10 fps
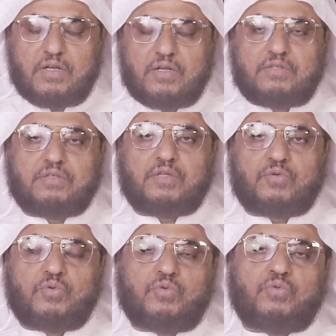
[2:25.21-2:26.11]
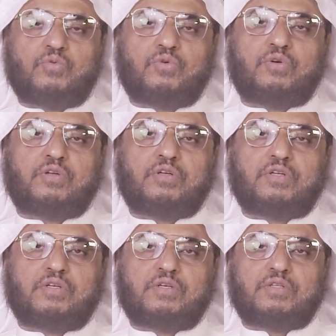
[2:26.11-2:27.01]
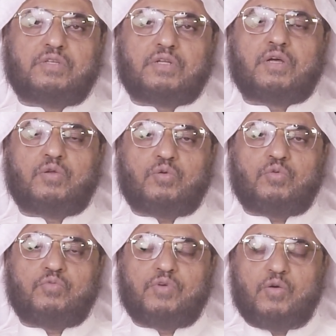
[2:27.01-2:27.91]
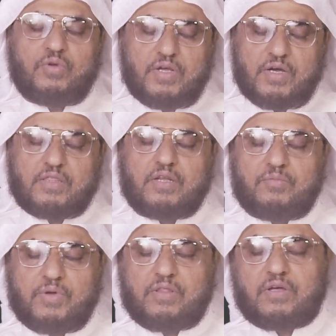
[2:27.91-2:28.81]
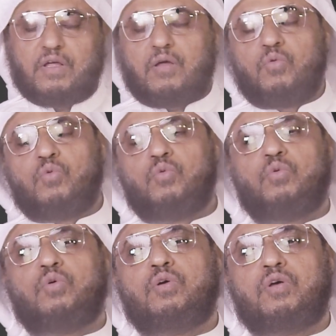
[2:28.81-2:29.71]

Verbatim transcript: التي تكون لتلك الحروف أو لأكثر ما ذكره